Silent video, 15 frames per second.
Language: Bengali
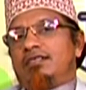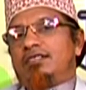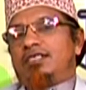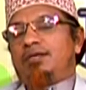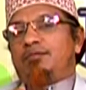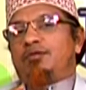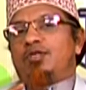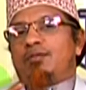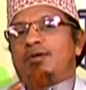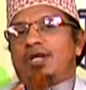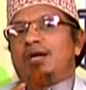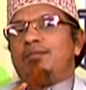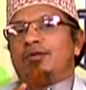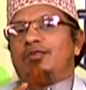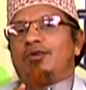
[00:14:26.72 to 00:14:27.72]
সিমটম
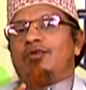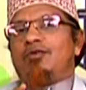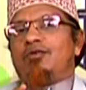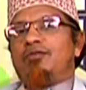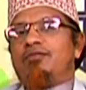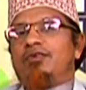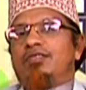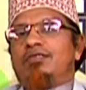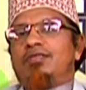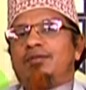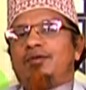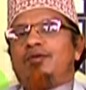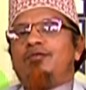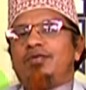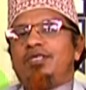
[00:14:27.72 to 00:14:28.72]
আলামত হলো
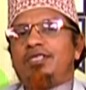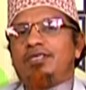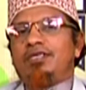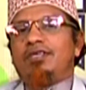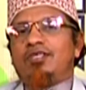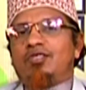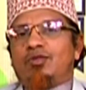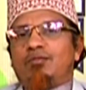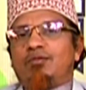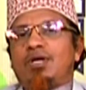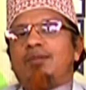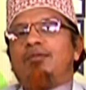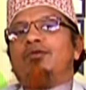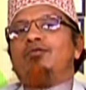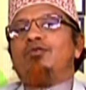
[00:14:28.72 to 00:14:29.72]
ফাত্তাবি উনি তোমরা
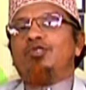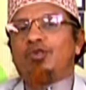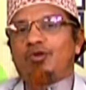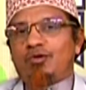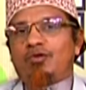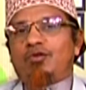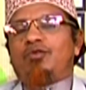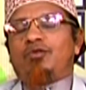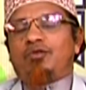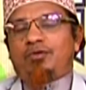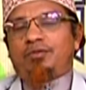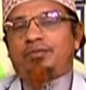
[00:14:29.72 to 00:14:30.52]
আমার অনুসরণ করো